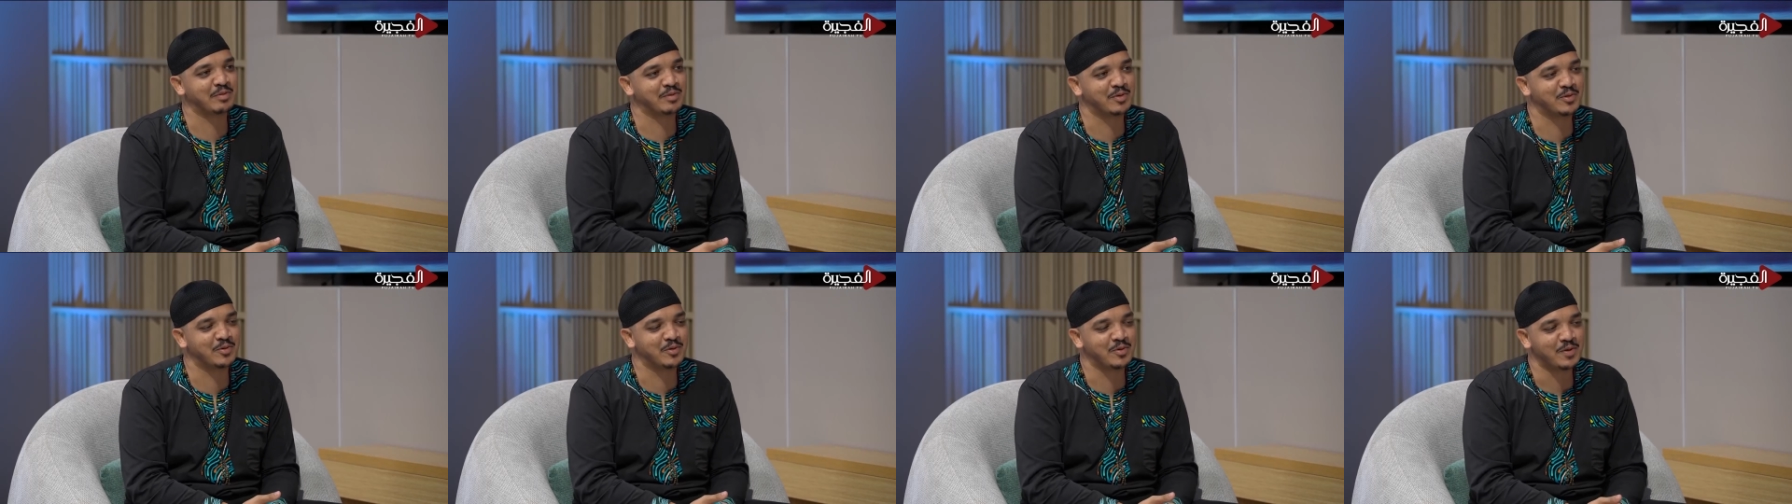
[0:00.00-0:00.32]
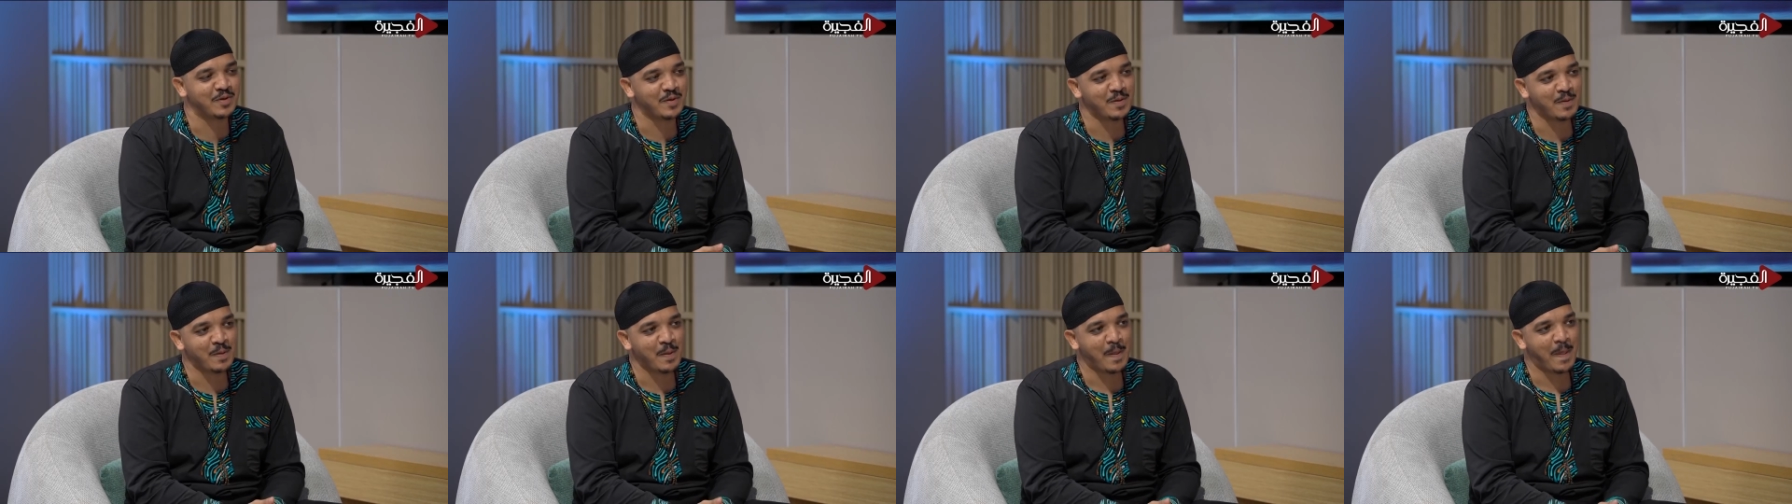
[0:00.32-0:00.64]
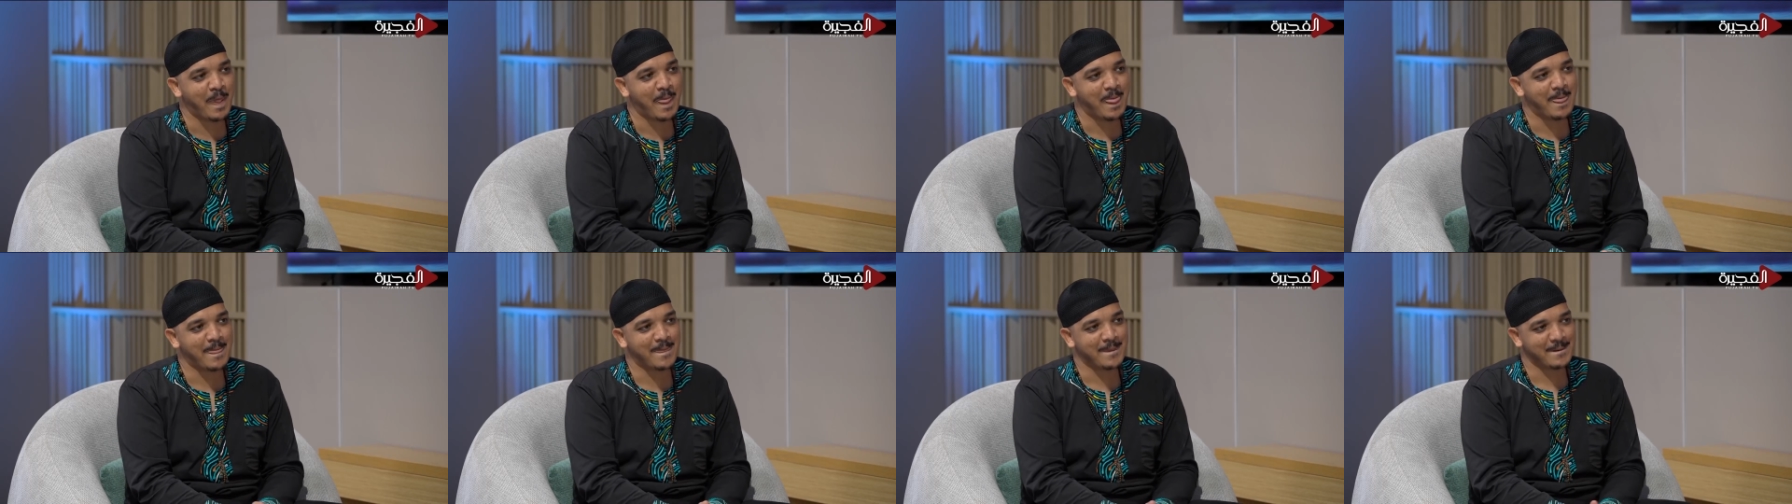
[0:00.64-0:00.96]
بنقول
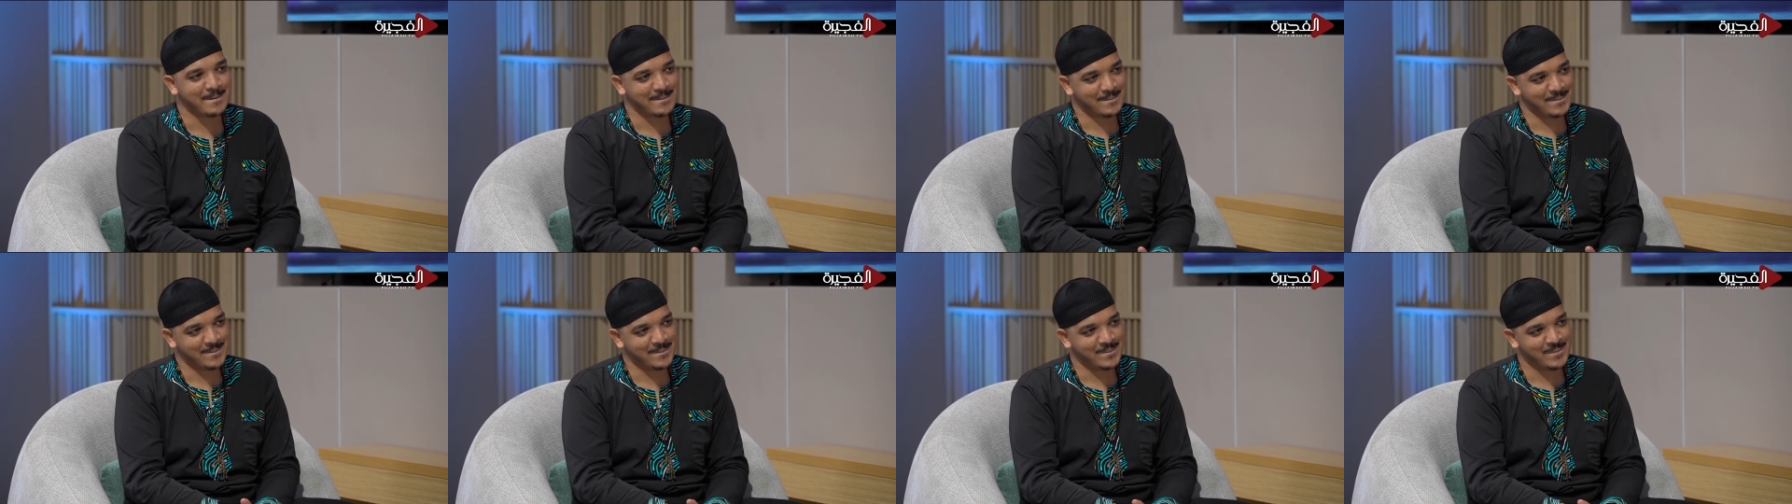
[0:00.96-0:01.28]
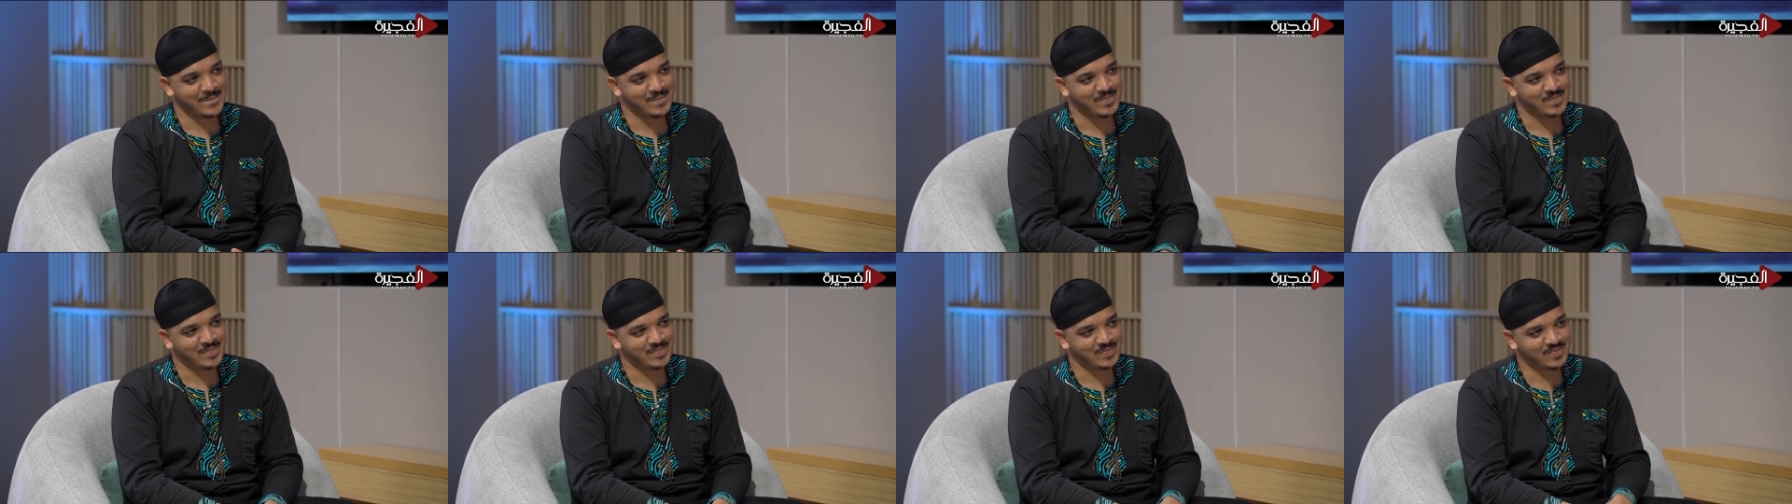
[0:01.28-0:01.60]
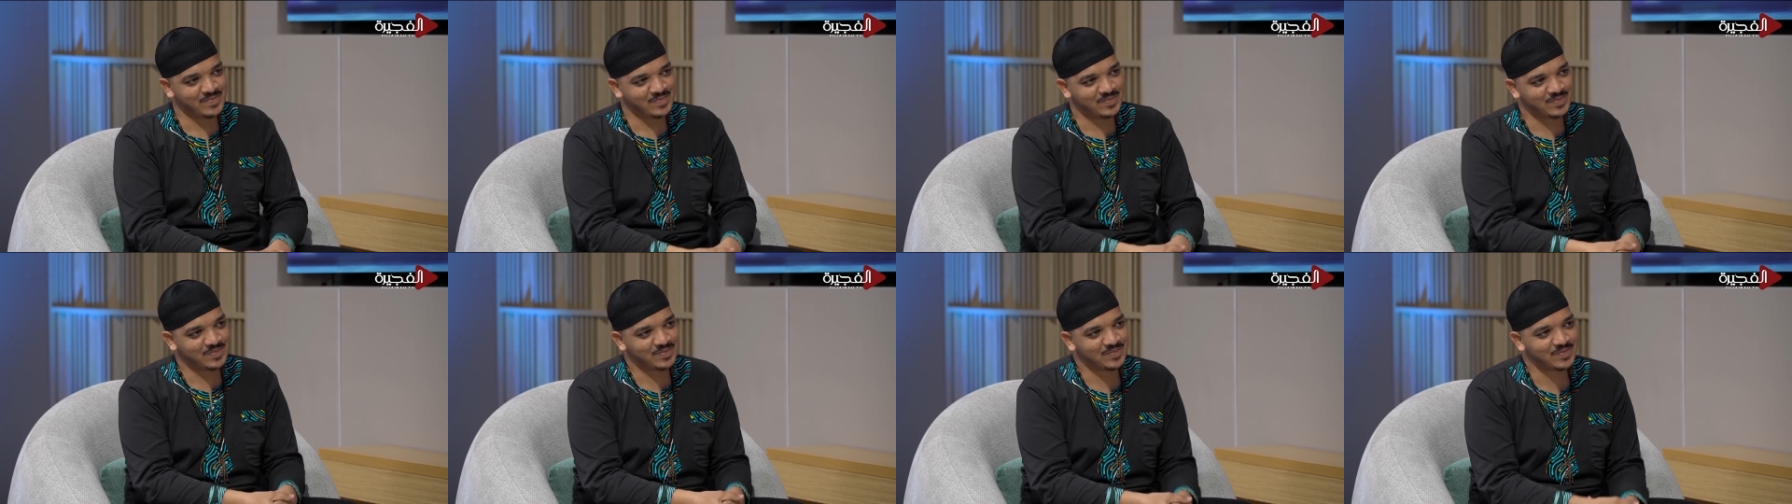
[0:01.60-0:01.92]
نعم تسعى
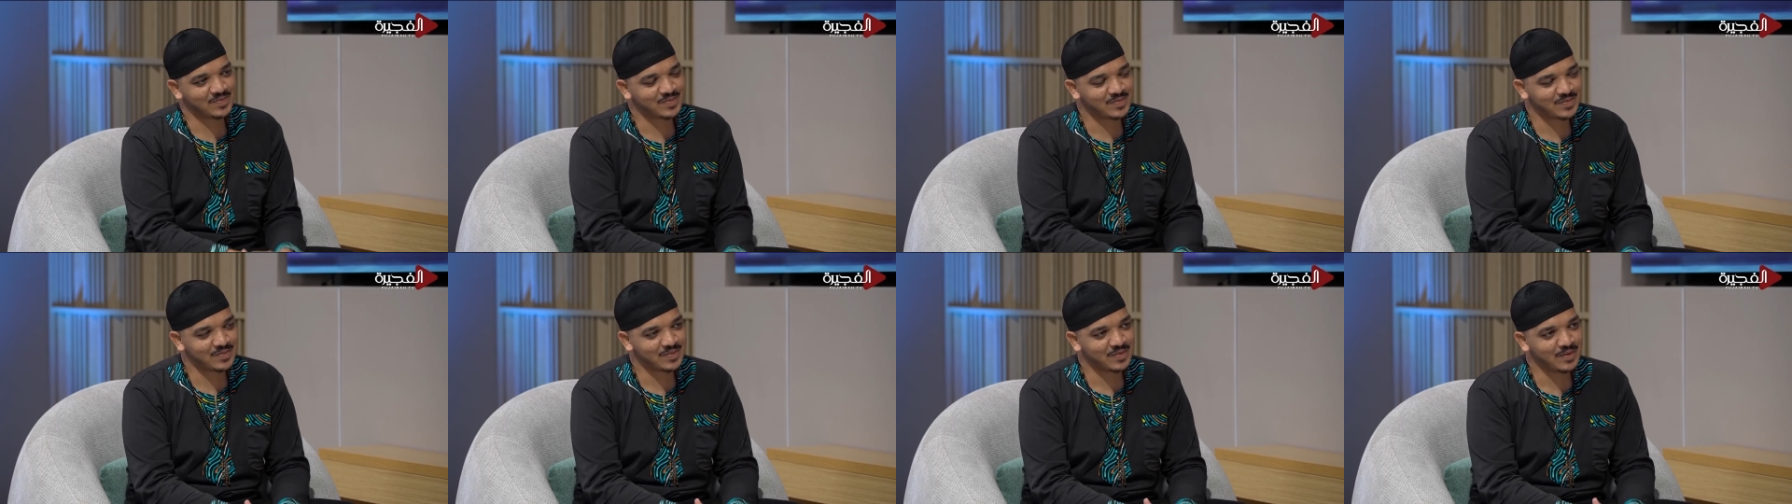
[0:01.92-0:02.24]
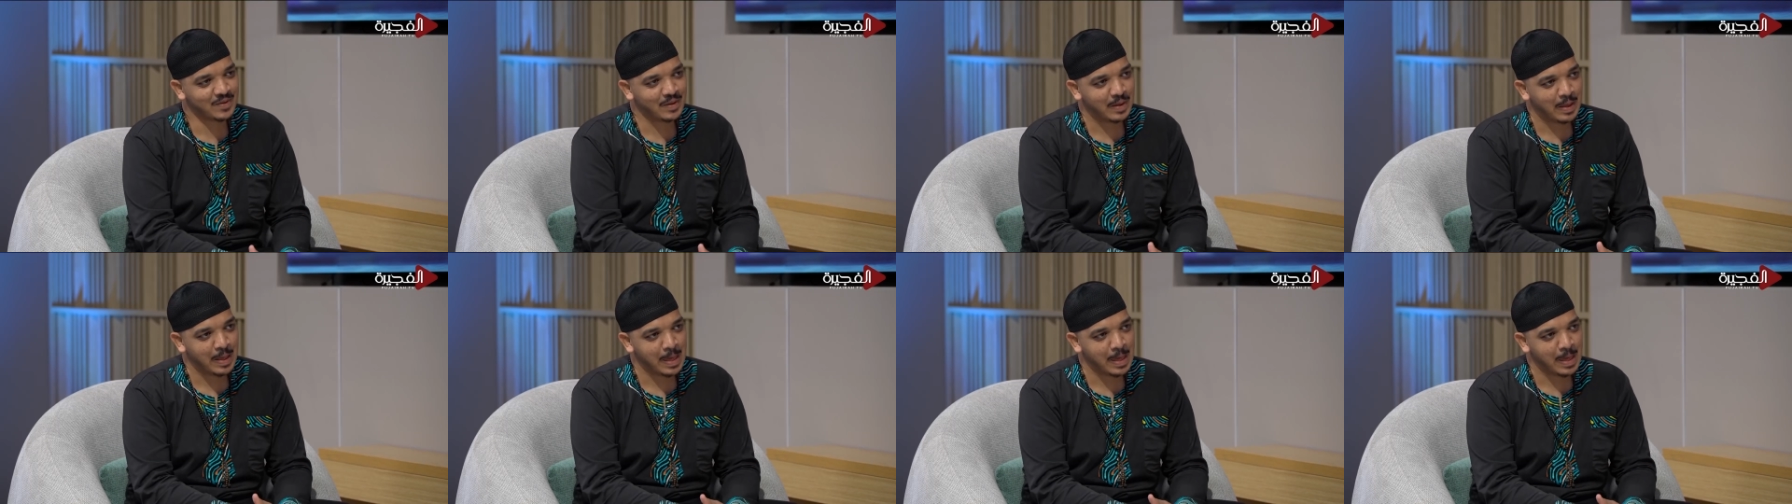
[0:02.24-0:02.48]
انك تكون يعني